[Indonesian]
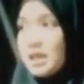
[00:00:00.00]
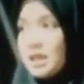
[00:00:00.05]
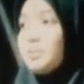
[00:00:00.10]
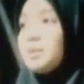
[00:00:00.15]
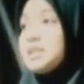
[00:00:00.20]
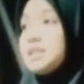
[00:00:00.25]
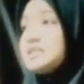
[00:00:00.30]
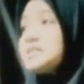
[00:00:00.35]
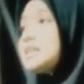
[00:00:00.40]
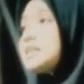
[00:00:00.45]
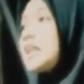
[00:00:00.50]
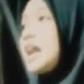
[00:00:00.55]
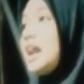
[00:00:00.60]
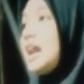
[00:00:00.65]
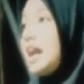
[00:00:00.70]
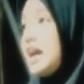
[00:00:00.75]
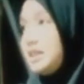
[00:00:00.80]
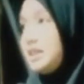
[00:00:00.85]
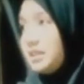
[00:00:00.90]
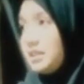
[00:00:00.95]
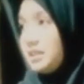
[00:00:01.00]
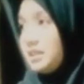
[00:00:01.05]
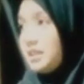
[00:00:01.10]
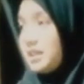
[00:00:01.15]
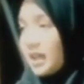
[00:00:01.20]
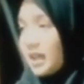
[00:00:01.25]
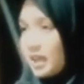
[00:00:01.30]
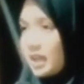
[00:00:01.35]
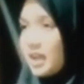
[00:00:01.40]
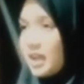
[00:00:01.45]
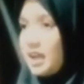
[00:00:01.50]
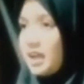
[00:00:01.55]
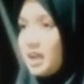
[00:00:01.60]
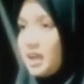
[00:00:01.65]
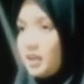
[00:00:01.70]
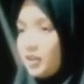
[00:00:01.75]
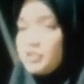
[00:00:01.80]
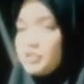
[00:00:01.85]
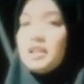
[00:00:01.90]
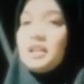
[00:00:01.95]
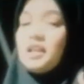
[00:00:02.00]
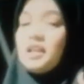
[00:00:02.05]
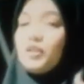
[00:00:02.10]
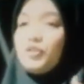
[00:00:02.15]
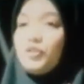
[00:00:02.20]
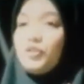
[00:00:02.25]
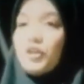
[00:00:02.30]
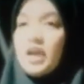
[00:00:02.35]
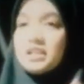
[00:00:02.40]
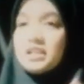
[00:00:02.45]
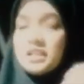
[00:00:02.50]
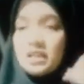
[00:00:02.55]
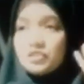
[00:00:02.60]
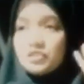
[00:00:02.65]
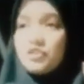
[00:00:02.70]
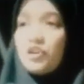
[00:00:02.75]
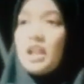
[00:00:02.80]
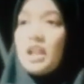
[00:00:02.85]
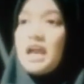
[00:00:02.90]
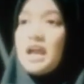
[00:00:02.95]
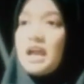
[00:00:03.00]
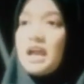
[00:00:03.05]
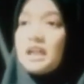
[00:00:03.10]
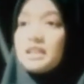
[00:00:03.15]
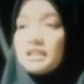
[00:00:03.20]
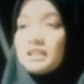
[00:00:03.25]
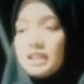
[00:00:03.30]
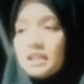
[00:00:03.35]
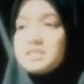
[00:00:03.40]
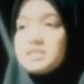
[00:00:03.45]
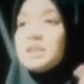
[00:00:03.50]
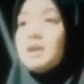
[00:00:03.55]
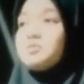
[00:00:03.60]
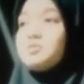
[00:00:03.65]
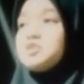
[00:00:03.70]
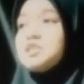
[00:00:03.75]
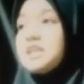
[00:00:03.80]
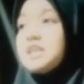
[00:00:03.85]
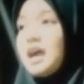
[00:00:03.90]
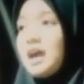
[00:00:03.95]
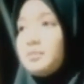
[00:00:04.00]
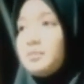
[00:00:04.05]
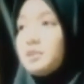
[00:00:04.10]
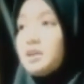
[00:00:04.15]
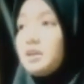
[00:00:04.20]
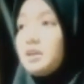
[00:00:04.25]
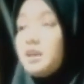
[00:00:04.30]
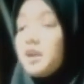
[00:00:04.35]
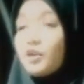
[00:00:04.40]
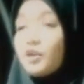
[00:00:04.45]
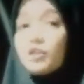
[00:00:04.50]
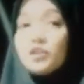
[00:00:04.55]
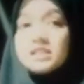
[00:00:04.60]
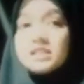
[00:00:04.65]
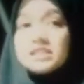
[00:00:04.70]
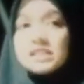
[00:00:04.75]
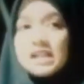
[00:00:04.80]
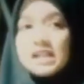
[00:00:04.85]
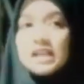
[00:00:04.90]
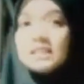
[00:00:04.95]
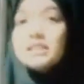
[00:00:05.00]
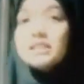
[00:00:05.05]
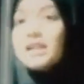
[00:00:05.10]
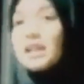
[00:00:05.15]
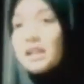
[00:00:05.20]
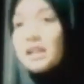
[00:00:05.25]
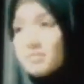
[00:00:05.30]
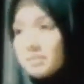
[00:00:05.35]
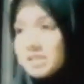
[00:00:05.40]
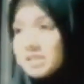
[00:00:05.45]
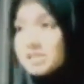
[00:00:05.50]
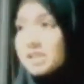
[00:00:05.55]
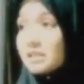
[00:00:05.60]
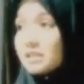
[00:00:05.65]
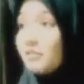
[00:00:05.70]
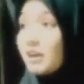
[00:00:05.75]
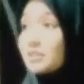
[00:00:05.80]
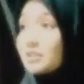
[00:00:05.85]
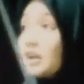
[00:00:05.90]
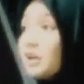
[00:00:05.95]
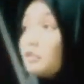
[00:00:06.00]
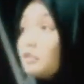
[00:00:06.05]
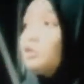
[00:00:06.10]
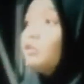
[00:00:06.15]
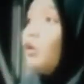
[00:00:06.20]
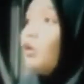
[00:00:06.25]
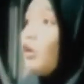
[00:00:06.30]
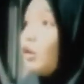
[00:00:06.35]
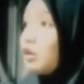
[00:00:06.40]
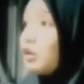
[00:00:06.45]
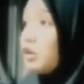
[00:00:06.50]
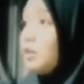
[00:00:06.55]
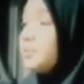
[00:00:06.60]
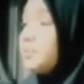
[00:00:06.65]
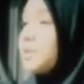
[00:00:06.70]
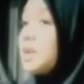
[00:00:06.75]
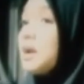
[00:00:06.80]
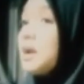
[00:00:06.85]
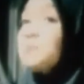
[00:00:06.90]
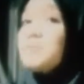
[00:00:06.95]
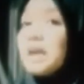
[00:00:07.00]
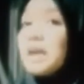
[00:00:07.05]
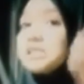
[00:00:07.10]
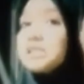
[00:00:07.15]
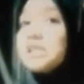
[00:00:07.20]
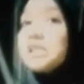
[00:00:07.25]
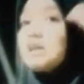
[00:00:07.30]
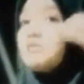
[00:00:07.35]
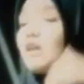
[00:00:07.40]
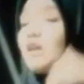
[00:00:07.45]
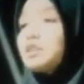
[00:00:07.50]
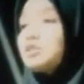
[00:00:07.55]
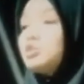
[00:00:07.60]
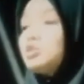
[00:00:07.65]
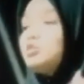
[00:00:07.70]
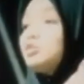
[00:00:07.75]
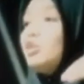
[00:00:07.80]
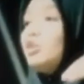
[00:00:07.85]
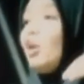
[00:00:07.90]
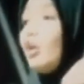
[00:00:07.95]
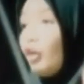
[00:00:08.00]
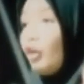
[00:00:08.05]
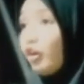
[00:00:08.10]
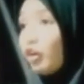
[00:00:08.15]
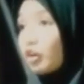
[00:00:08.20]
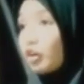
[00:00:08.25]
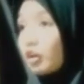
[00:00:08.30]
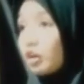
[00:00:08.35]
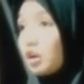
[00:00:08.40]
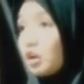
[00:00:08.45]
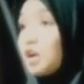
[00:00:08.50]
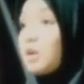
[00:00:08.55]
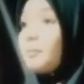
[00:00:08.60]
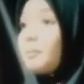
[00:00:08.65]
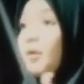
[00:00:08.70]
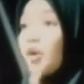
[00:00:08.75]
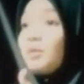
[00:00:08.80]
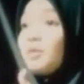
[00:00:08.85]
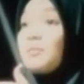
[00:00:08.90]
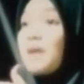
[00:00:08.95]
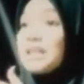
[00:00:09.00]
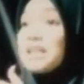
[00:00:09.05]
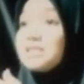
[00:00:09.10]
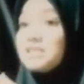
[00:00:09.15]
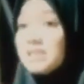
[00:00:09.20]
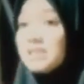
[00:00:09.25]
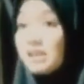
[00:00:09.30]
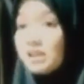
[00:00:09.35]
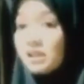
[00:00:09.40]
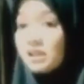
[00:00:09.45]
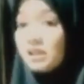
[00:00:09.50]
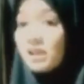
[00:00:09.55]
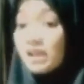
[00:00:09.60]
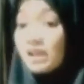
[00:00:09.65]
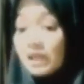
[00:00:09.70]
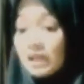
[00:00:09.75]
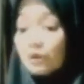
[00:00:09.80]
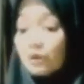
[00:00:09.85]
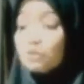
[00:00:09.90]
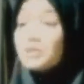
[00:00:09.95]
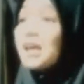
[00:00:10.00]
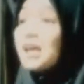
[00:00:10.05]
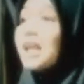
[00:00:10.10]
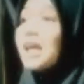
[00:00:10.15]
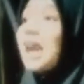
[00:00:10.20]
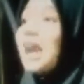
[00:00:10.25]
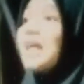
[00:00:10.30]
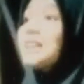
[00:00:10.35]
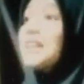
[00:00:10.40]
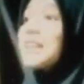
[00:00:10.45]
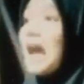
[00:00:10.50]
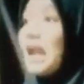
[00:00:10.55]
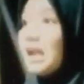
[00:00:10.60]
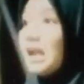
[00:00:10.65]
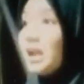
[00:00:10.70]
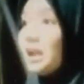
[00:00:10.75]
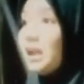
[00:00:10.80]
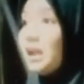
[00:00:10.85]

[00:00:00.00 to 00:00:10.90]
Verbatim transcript: hamil istirahat lenggang wonten niku kadang sholat ya siap-siap kula istirahat tenggene masjid waktu duhur manjing waktu duhur pun manjing niku dereng ngadan